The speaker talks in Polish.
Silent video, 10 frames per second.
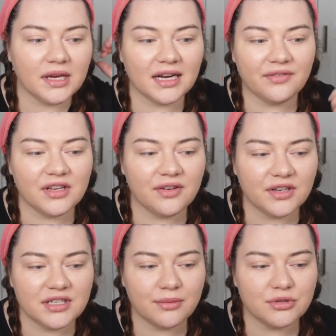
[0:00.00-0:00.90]
Ja nawet nie
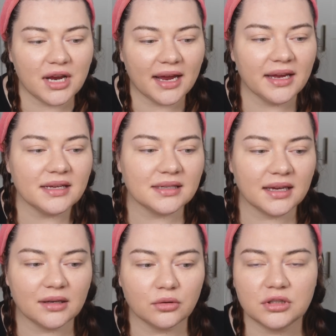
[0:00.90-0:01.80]
wiedziałam, że
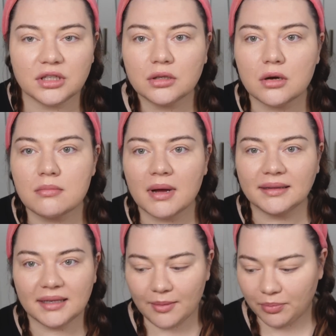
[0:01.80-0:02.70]
angielskie Notino ma
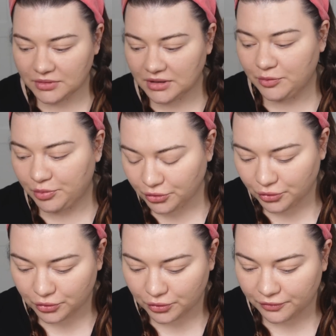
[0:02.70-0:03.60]
tyle polskich
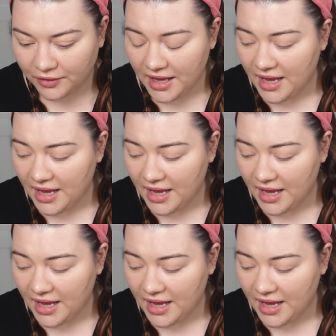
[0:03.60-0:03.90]
produktów.